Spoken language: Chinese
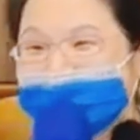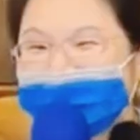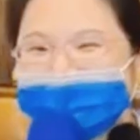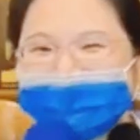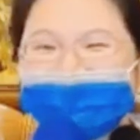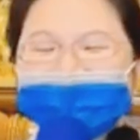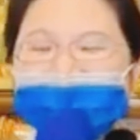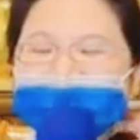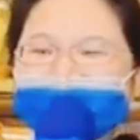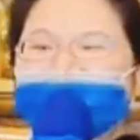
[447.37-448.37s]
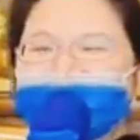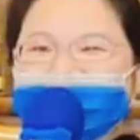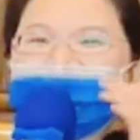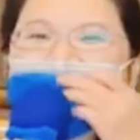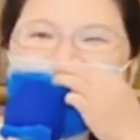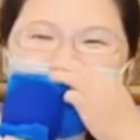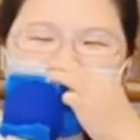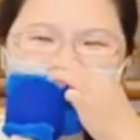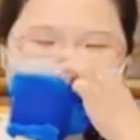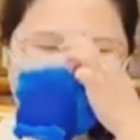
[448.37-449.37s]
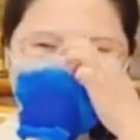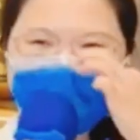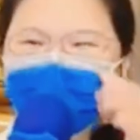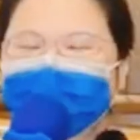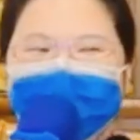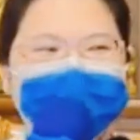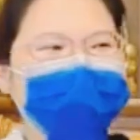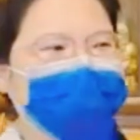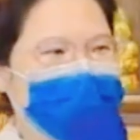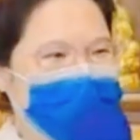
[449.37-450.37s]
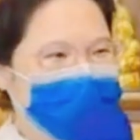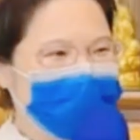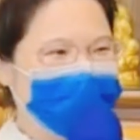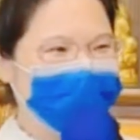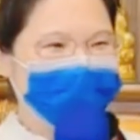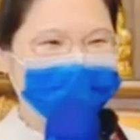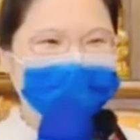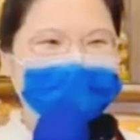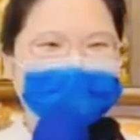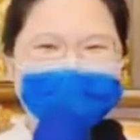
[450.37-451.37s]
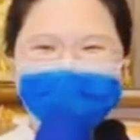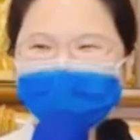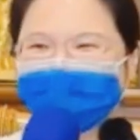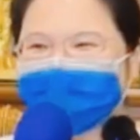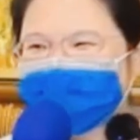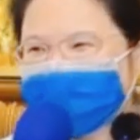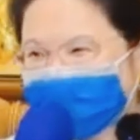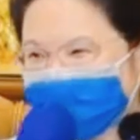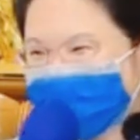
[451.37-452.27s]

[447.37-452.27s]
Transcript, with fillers: 调也是一首流行歌曲啊，对不对？七一二四，